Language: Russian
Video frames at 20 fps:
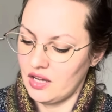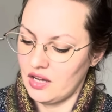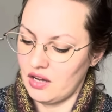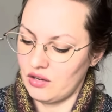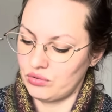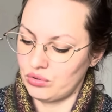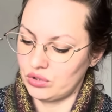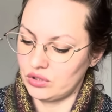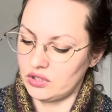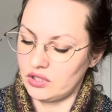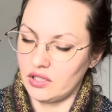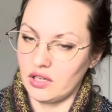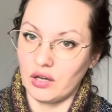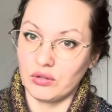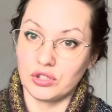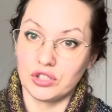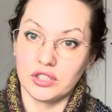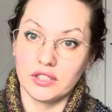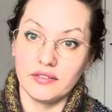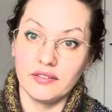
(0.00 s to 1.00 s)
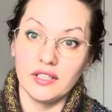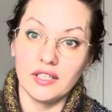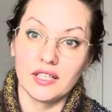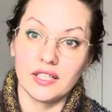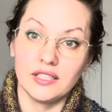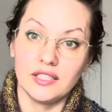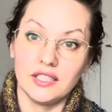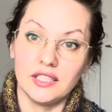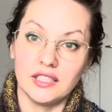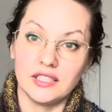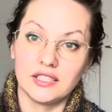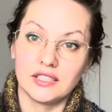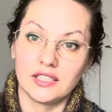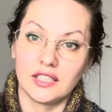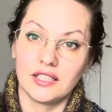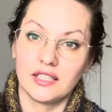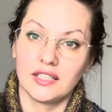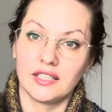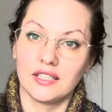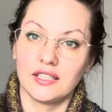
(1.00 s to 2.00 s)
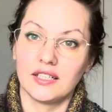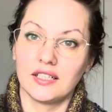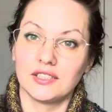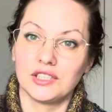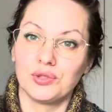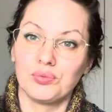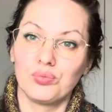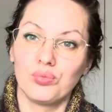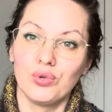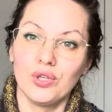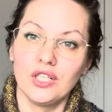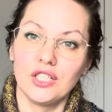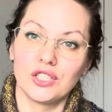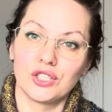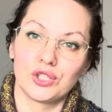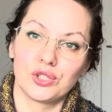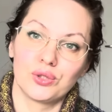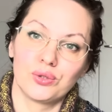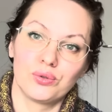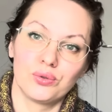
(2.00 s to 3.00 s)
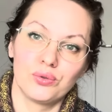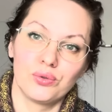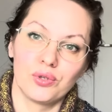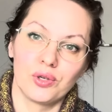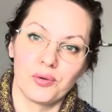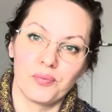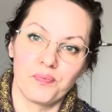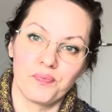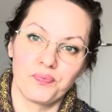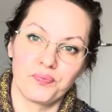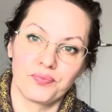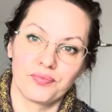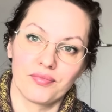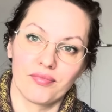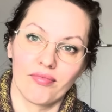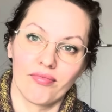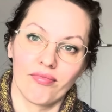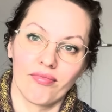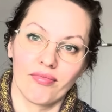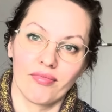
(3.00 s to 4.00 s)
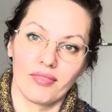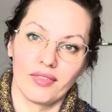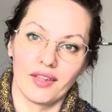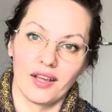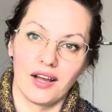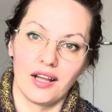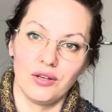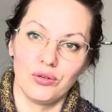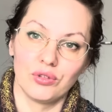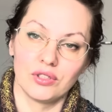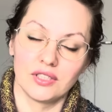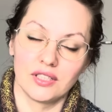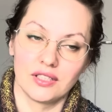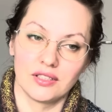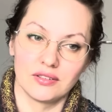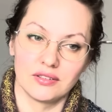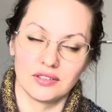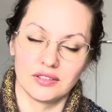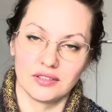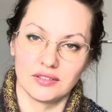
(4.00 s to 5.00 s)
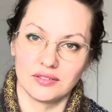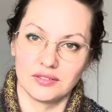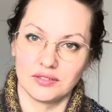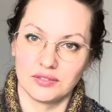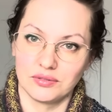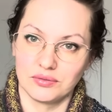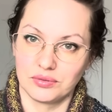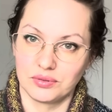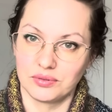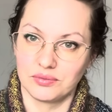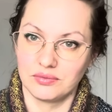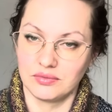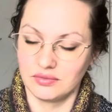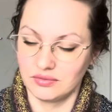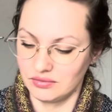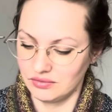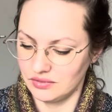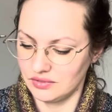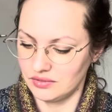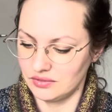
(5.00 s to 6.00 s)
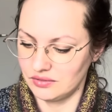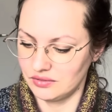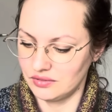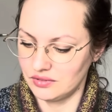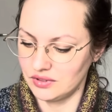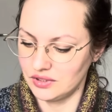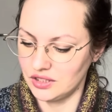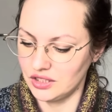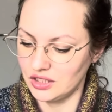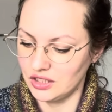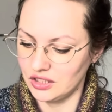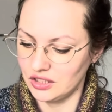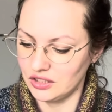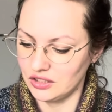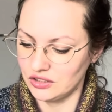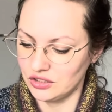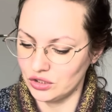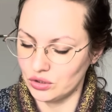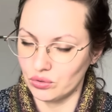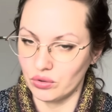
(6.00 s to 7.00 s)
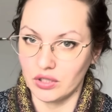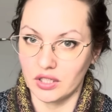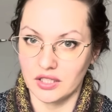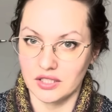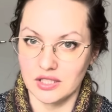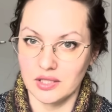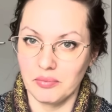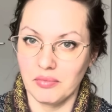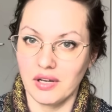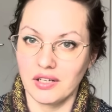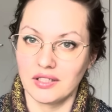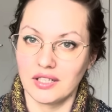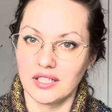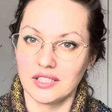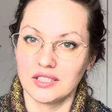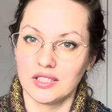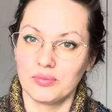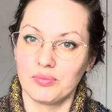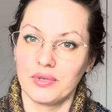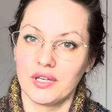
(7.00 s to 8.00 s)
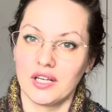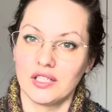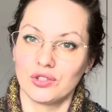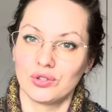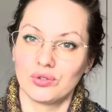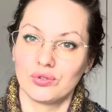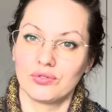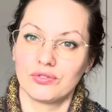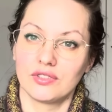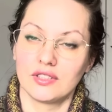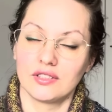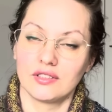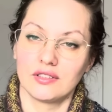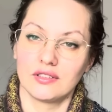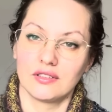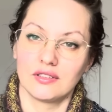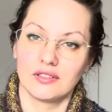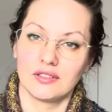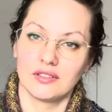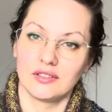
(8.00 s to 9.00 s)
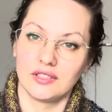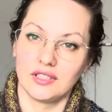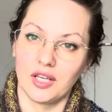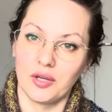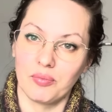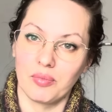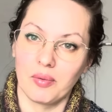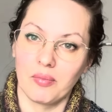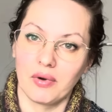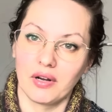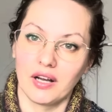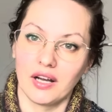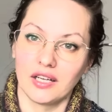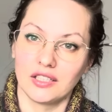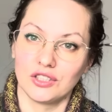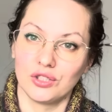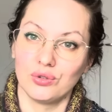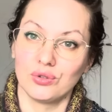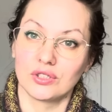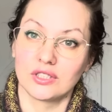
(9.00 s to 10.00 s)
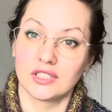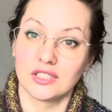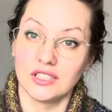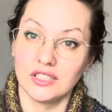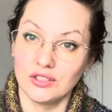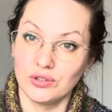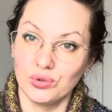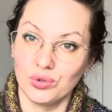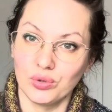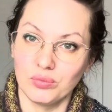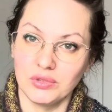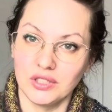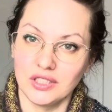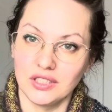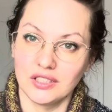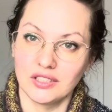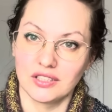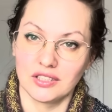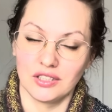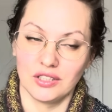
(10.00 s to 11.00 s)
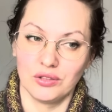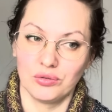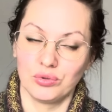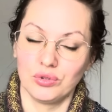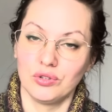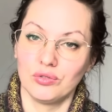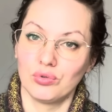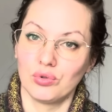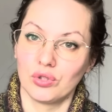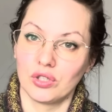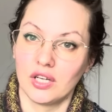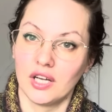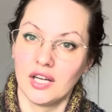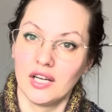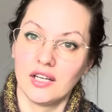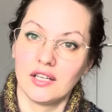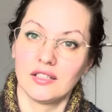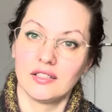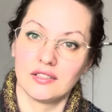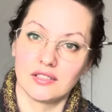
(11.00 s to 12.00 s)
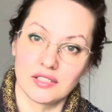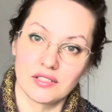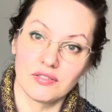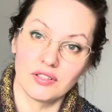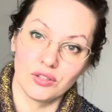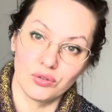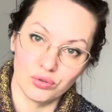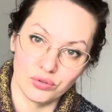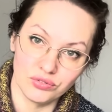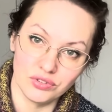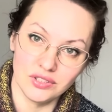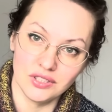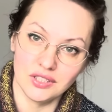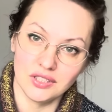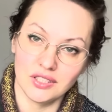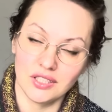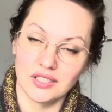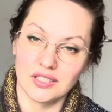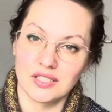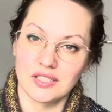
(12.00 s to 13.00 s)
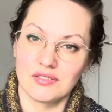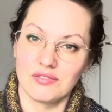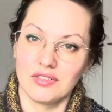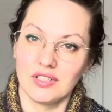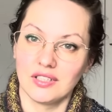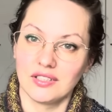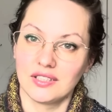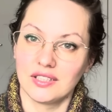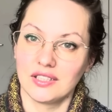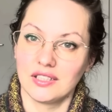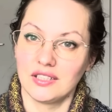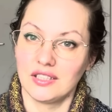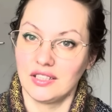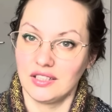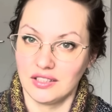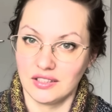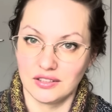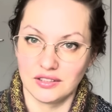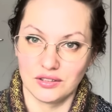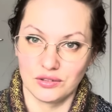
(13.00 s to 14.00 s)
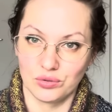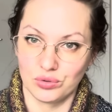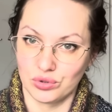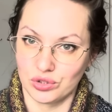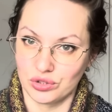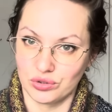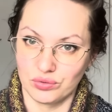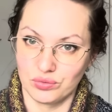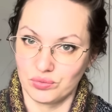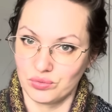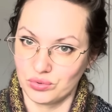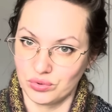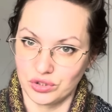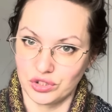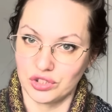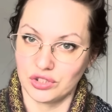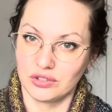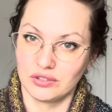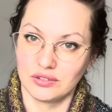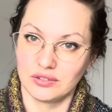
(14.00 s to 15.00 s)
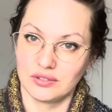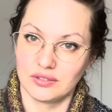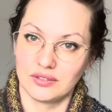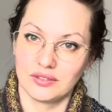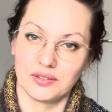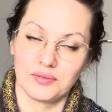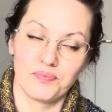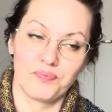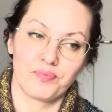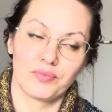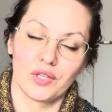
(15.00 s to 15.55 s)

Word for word: Вот. А у человека есть. Тем более, что Алена не, не только сама красит пряжу, э, ей помогает ее сын Доминик, и у него э, свое видение цвета, и это тоже очень, э,